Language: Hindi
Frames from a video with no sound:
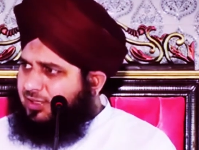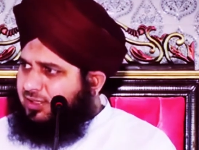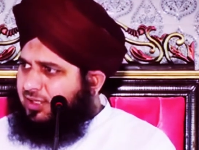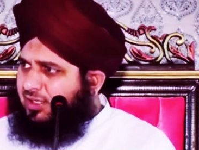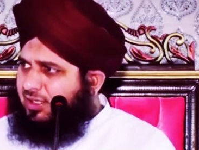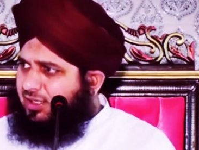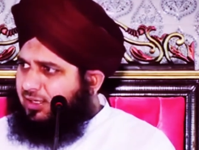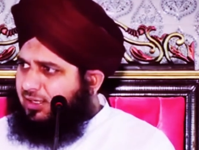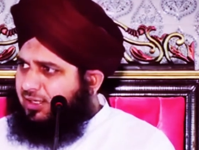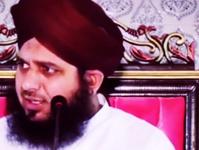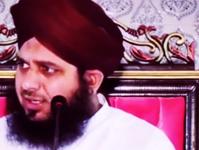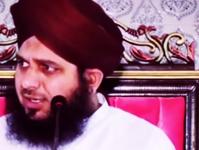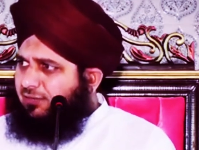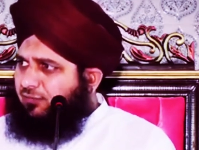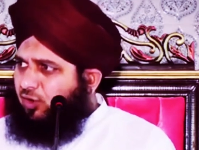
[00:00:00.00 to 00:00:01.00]
बैठे हैं
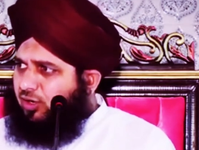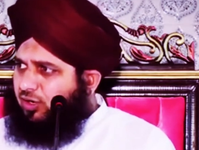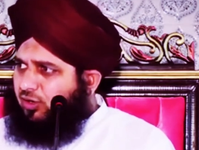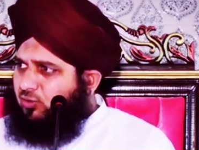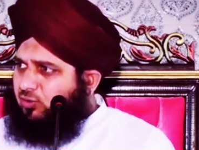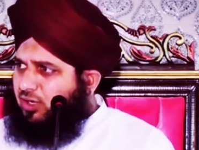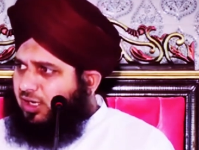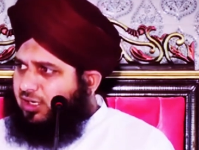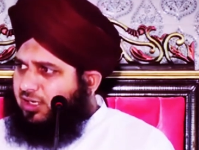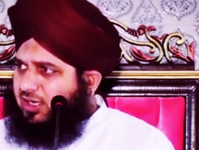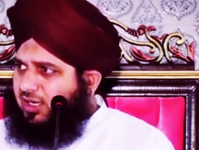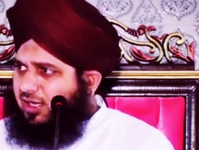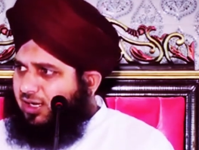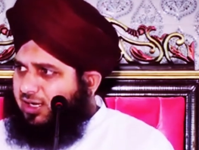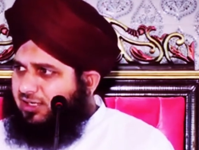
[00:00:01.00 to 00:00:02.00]
फौरन रुका
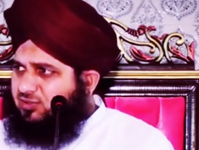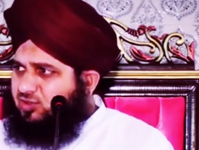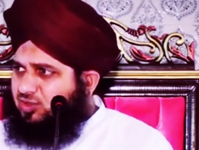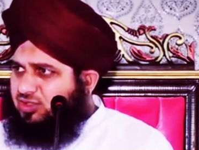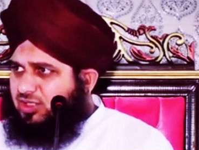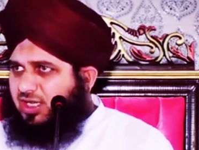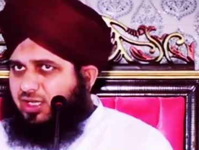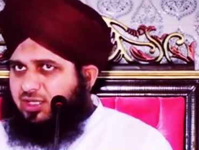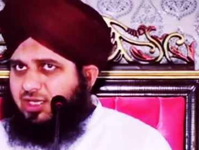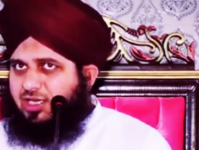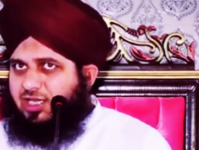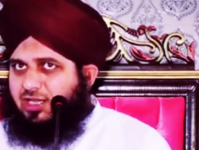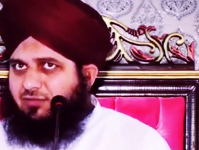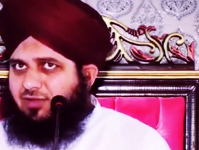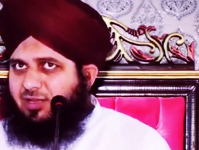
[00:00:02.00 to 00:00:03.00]
लिखा काशी से कहने
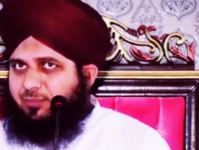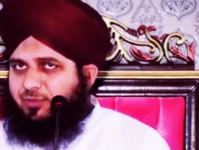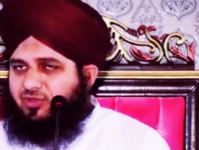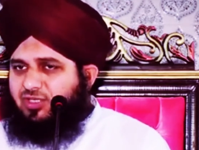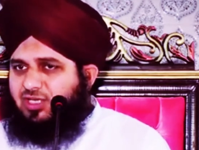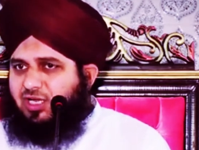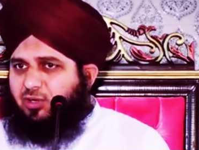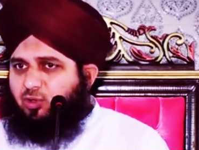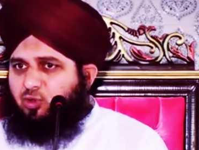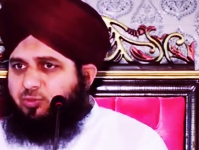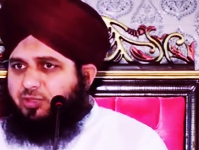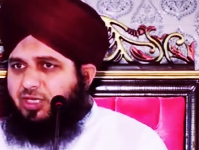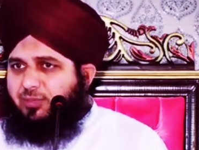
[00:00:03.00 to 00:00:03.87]
लगे वापस जा रोम